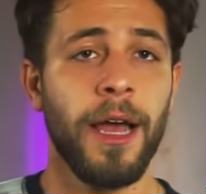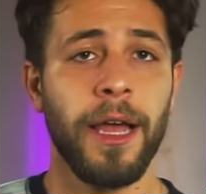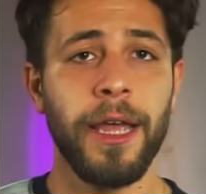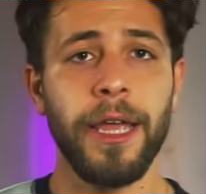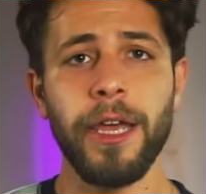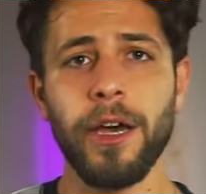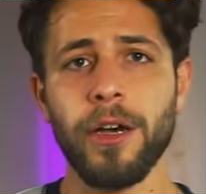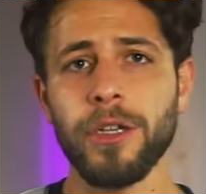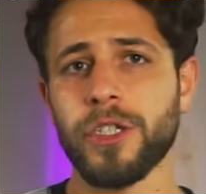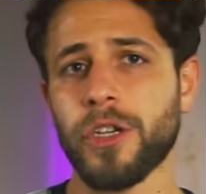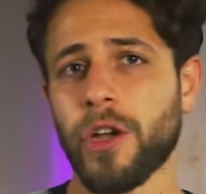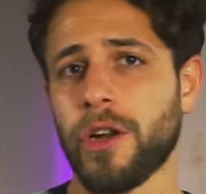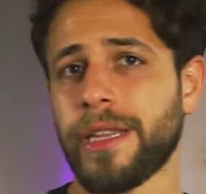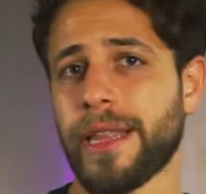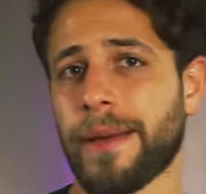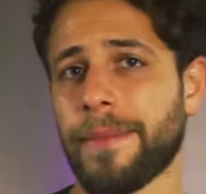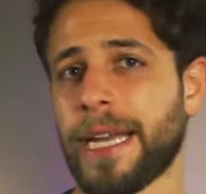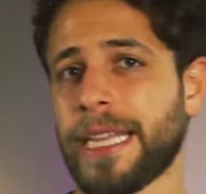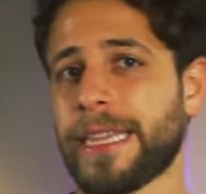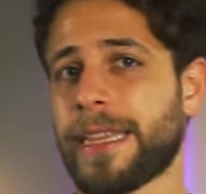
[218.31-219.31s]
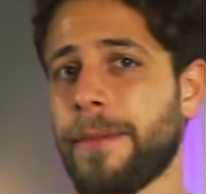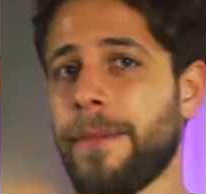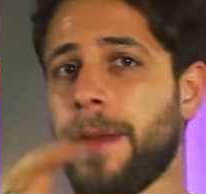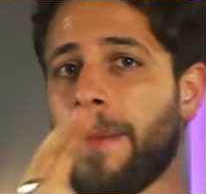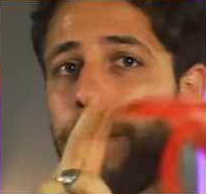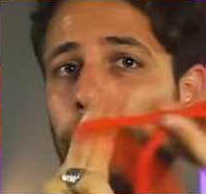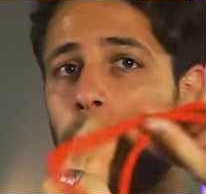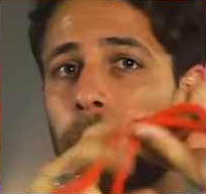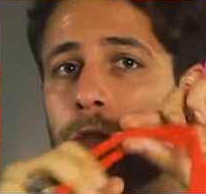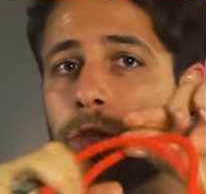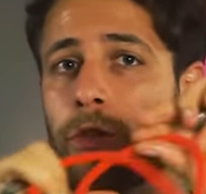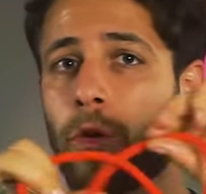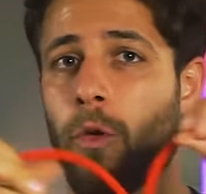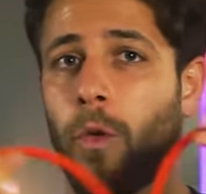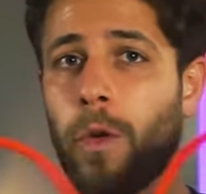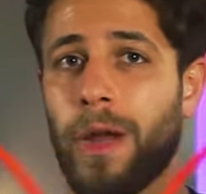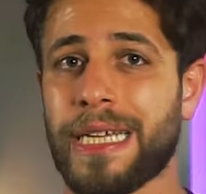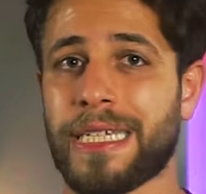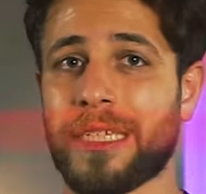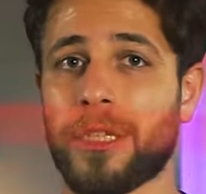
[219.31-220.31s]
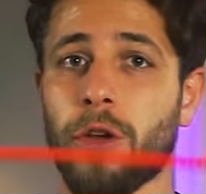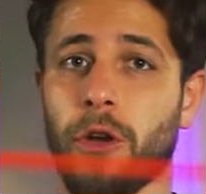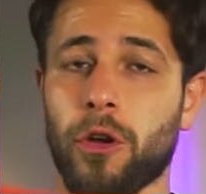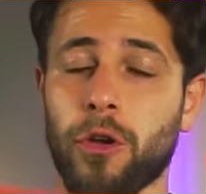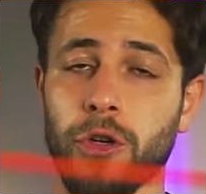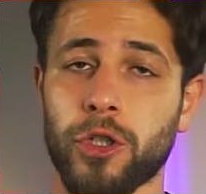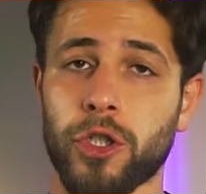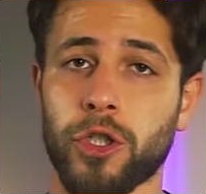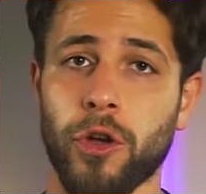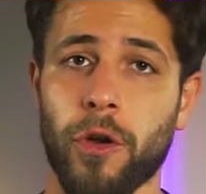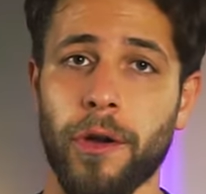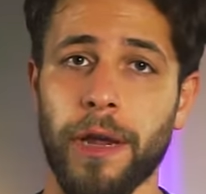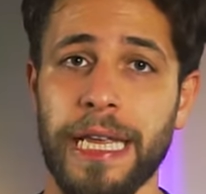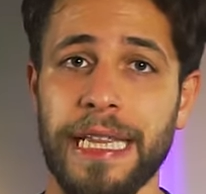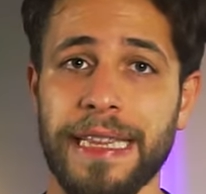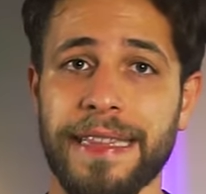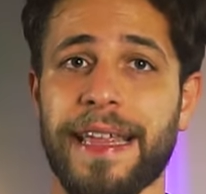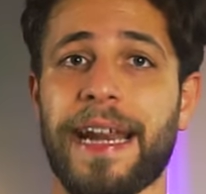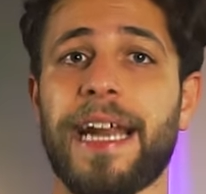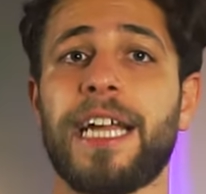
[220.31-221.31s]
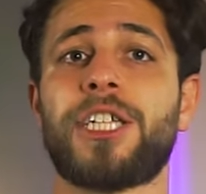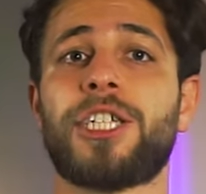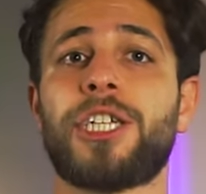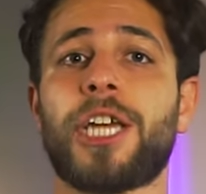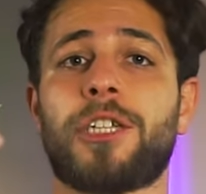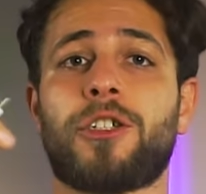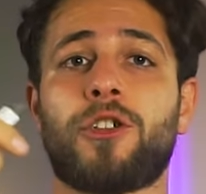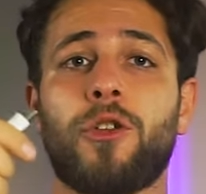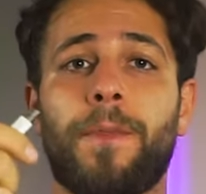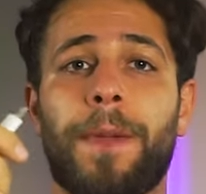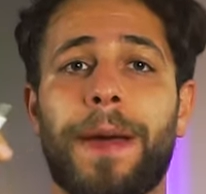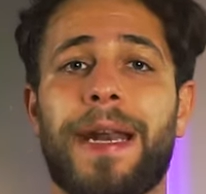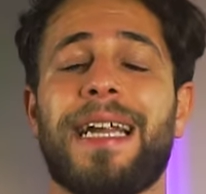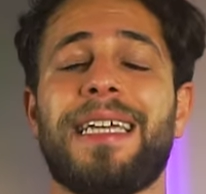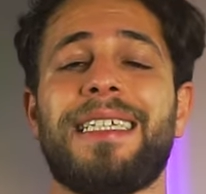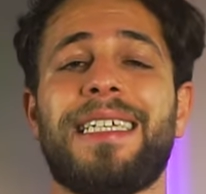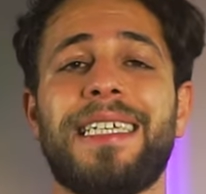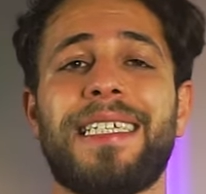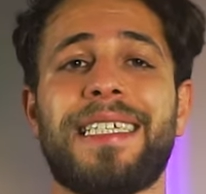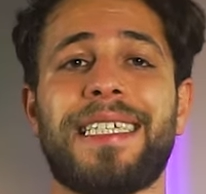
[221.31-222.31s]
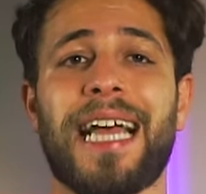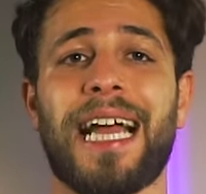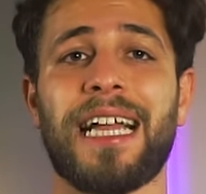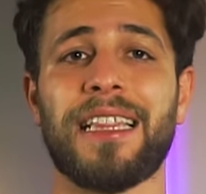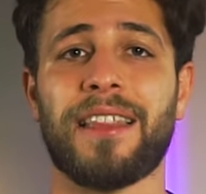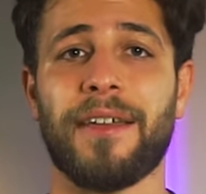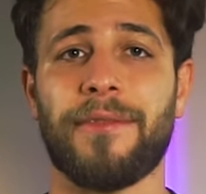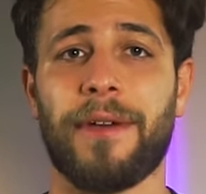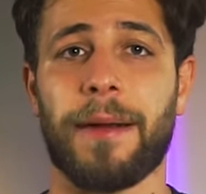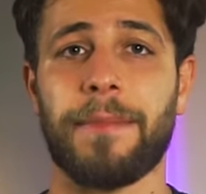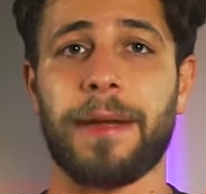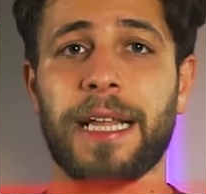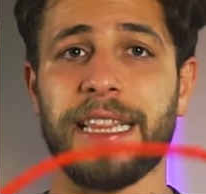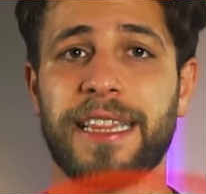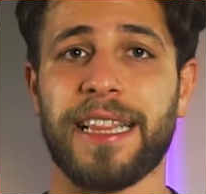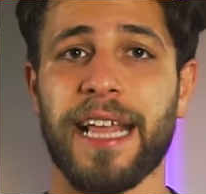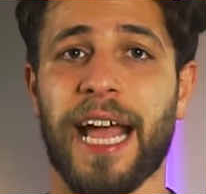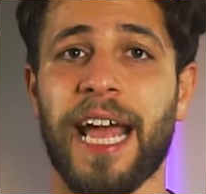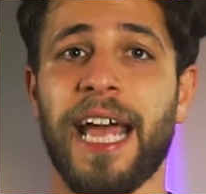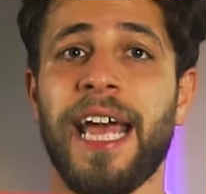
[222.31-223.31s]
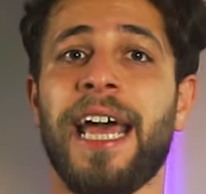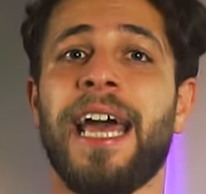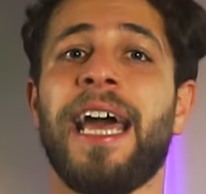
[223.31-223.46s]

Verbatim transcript: Io solitamente mi porto questo rosso in treccia, super resistente, veramente